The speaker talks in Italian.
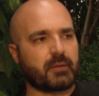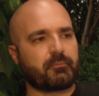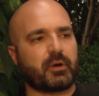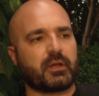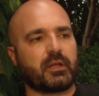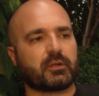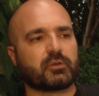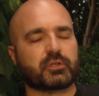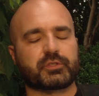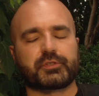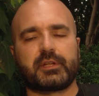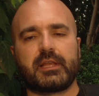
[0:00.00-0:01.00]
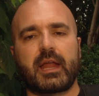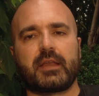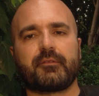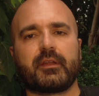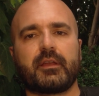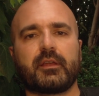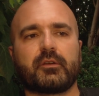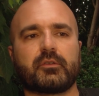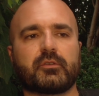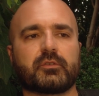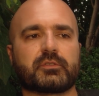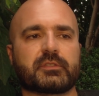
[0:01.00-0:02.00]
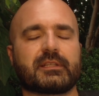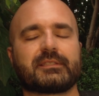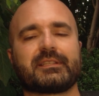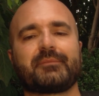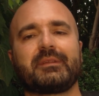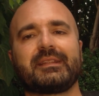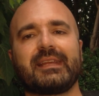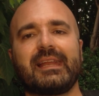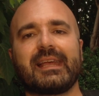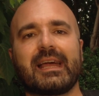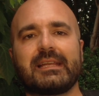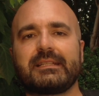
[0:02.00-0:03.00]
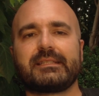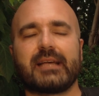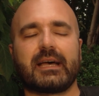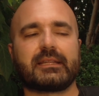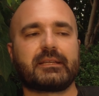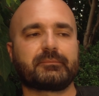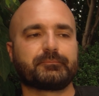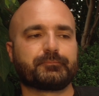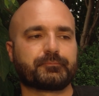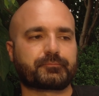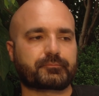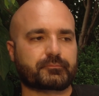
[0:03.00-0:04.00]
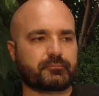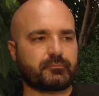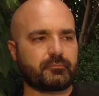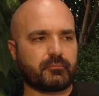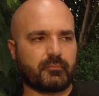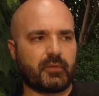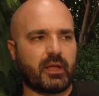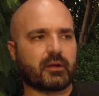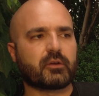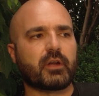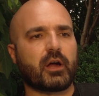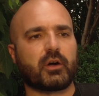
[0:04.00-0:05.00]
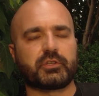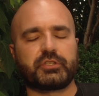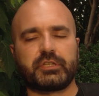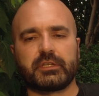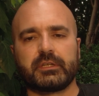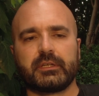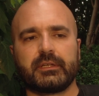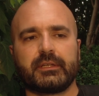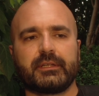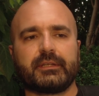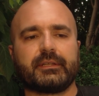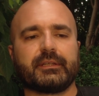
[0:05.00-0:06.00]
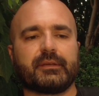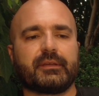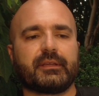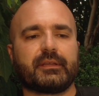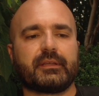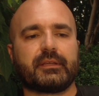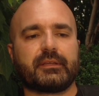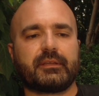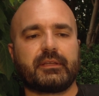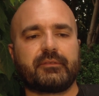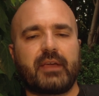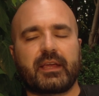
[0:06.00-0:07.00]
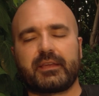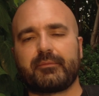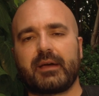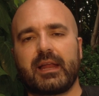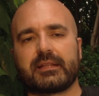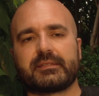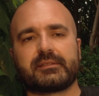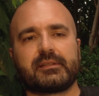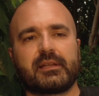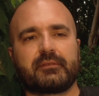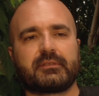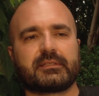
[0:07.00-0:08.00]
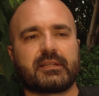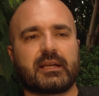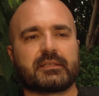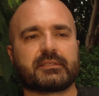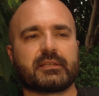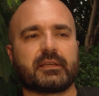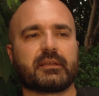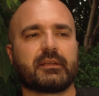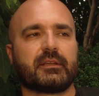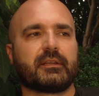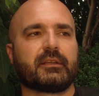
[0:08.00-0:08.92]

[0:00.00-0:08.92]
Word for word: che poi nel corso degli anni vennero sostanzialmente legalizzate e ancora oggi i, i, i vecchi palazzi della Festrasse